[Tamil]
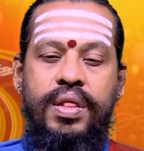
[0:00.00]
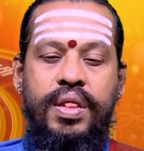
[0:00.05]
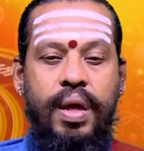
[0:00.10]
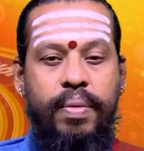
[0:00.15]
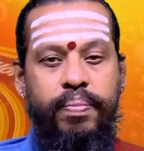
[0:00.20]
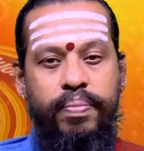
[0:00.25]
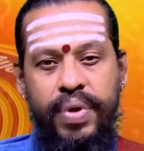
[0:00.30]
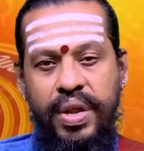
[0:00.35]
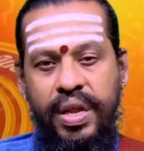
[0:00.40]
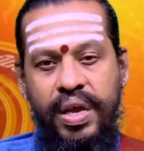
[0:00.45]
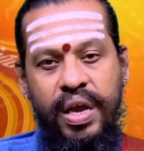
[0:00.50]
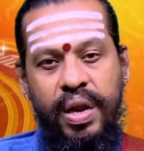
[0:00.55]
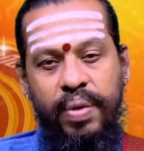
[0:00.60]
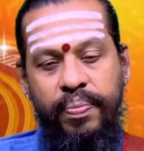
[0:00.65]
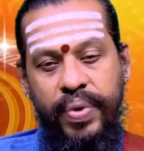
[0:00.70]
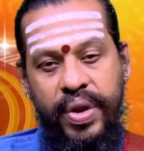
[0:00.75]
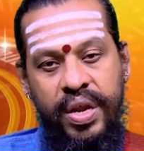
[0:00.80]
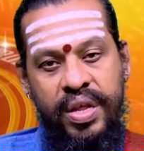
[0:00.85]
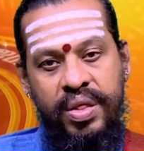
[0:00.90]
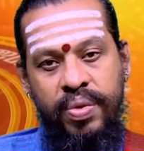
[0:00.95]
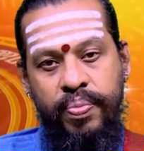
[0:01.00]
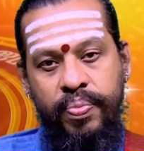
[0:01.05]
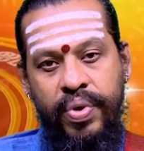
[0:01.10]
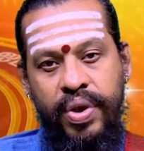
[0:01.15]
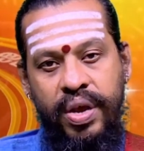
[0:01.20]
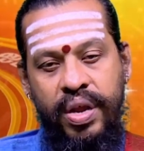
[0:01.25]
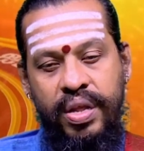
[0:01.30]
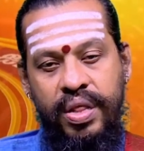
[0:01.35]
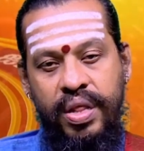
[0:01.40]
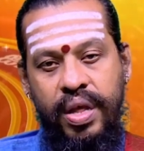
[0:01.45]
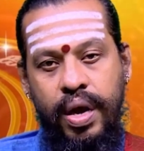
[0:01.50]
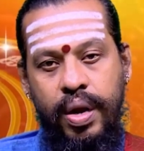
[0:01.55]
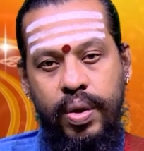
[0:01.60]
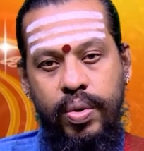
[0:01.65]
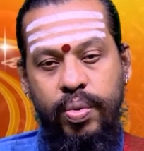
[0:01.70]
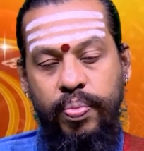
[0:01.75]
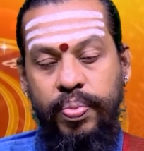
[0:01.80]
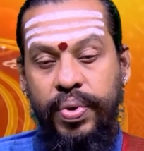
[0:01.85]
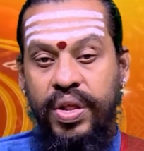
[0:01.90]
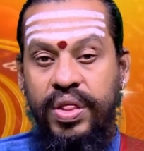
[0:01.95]
தம்பதிகள் பிரிந்து
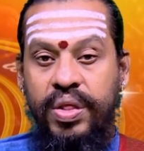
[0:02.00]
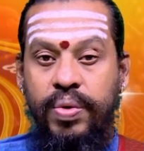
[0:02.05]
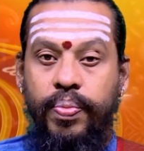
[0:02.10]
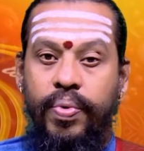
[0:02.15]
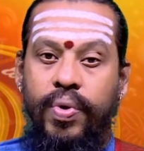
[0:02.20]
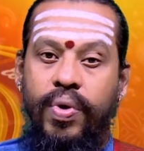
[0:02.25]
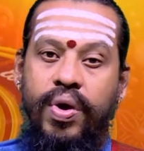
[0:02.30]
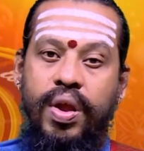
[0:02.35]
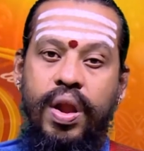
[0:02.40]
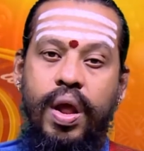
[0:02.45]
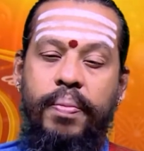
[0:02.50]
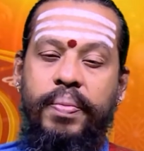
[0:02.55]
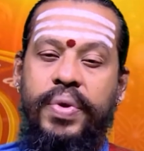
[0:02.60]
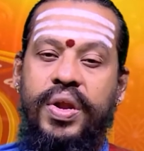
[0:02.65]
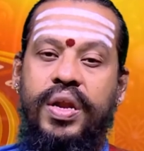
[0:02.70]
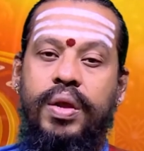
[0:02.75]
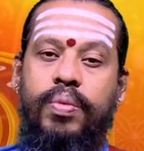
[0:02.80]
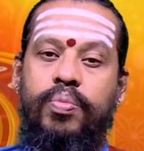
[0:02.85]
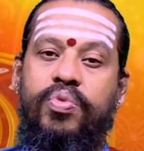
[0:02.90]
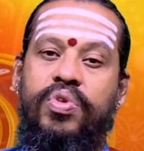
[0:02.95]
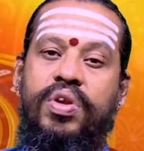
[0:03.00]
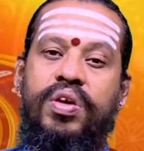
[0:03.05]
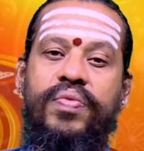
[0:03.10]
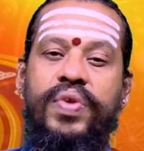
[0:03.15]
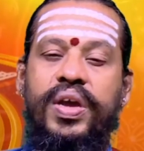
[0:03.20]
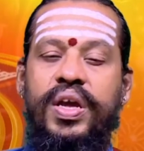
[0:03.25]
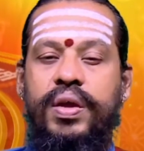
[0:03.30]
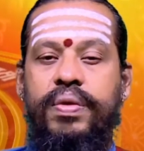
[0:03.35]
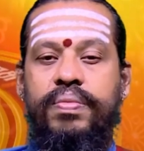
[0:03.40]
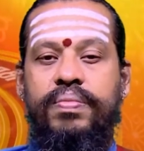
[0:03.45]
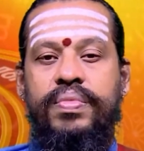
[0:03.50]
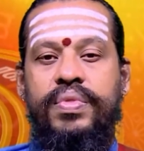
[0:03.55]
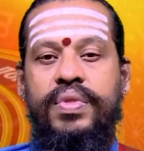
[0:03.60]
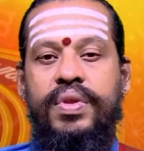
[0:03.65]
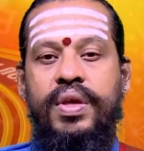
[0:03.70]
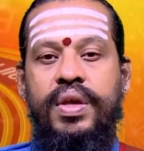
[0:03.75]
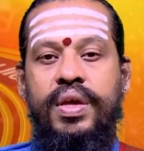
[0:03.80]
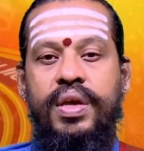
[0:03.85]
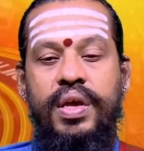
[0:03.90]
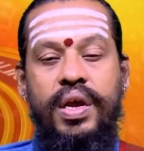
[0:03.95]
போயிருந்தாலோ பிரிந்து போகலாம் என்ற முடிவை
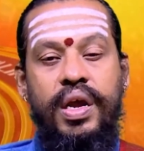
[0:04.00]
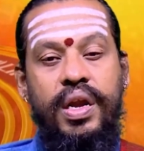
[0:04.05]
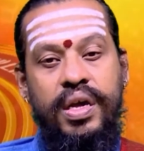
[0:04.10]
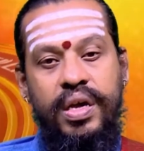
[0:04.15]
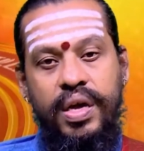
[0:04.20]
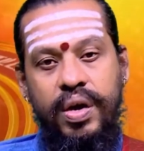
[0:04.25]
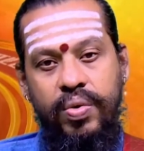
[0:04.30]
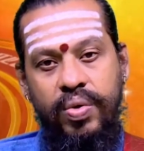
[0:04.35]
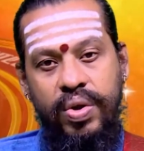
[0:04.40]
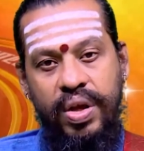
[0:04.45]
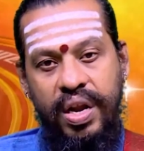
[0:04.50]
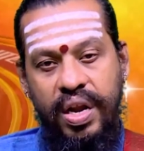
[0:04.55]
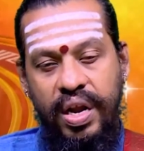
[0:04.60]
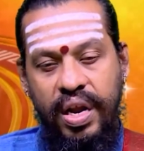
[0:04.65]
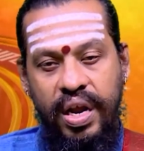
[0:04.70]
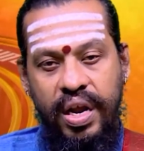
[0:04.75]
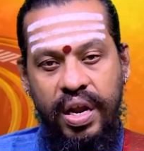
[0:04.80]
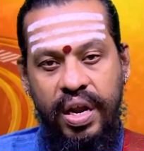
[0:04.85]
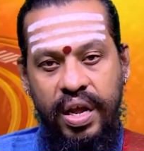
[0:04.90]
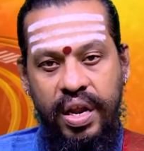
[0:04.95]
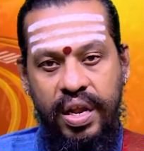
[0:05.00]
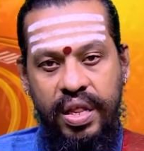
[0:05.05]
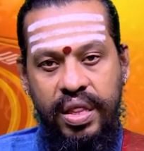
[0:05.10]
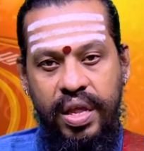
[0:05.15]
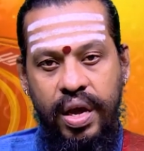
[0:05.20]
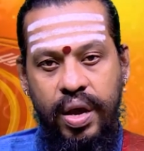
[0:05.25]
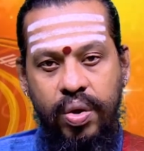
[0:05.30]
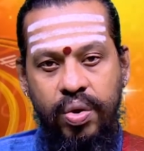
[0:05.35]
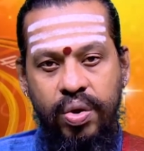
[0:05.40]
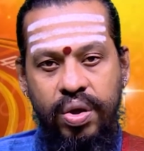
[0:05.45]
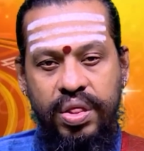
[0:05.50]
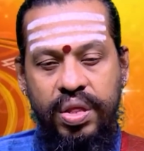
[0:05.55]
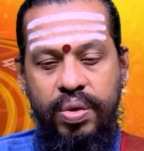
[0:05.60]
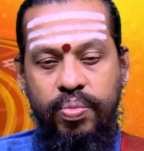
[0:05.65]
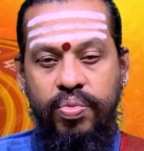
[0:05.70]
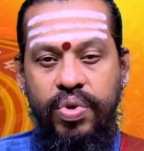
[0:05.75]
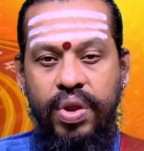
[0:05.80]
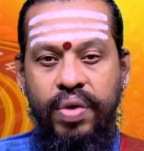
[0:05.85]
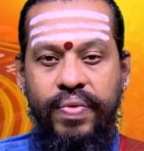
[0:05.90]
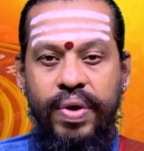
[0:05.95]
எடுக்கக்கூடிய நிலையில் இருந்தாலோ அந்த
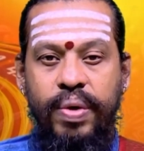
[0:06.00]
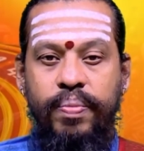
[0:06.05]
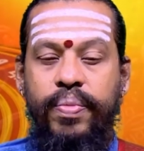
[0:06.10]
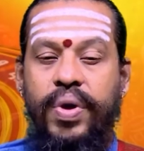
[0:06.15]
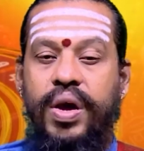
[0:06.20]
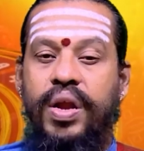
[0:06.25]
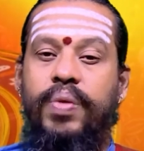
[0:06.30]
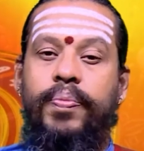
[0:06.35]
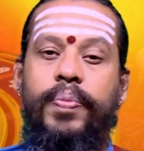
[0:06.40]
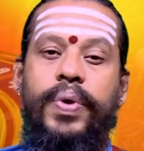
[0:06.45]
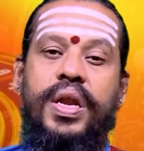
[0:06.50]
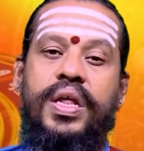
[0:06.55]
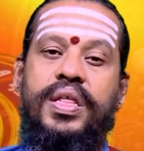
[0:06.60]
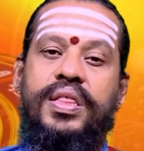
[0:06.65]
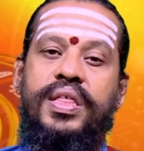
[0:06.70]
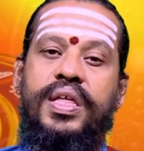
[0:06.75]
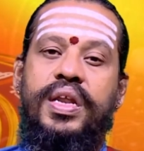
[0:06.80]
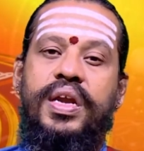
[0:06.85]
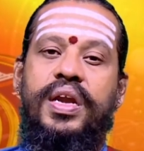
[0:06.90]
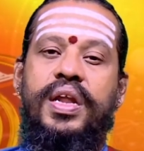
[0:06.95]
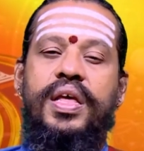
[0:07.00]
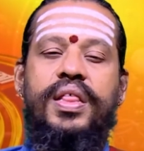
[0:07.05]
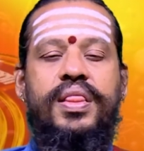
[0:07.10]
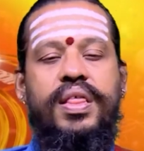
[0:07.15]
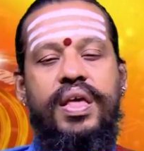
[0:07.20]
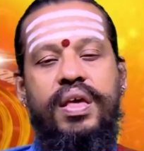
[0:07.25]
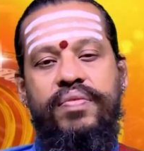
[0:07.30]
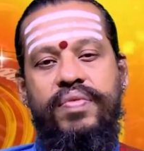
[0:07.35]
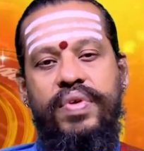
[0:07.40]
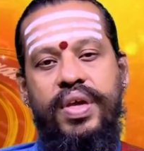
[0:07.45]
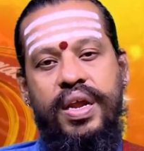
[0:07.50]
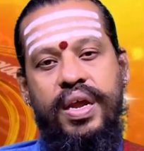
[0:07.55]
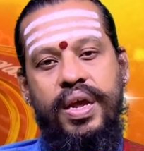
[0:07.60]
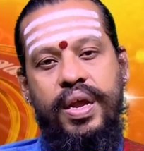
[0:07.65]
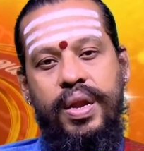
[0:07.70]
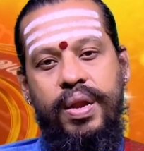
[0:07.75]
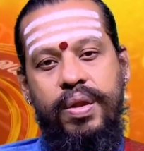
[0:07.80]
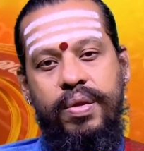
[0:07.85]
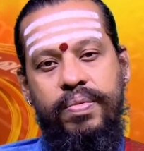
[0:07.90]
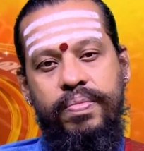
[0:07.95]
முடிவை மறுபரிசீலனை
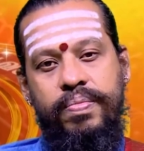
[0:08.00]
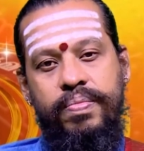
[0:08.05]
செய்வீர்கள்